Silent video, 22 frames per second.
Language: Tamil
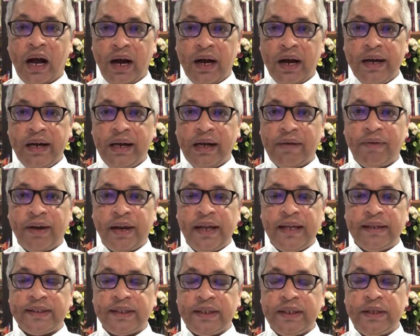ஆண்டவர்
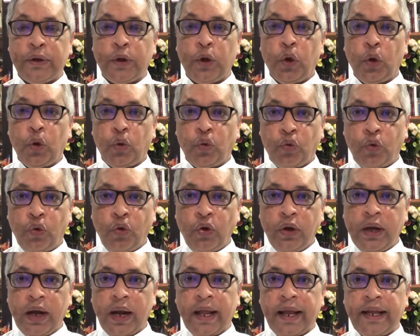இயேசு
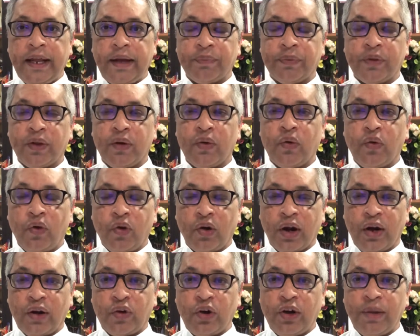உங்களையும்
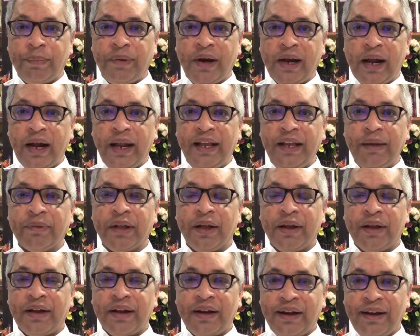உங்கள் குடும்பங்களையும்
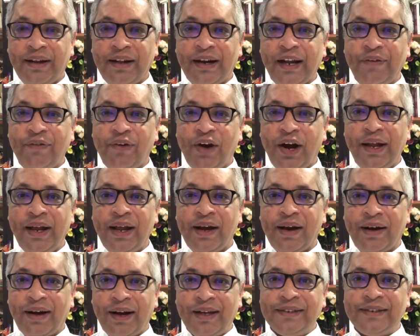நிறைவாய்
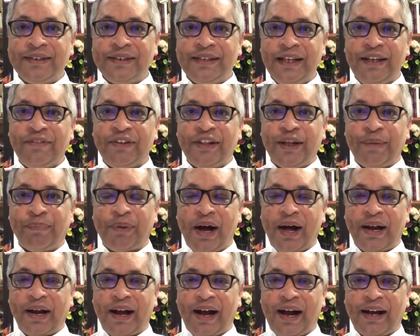
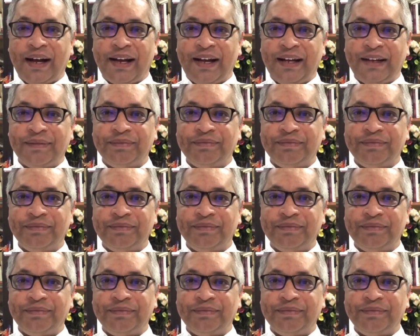ஆசீர்வதிப்பாராக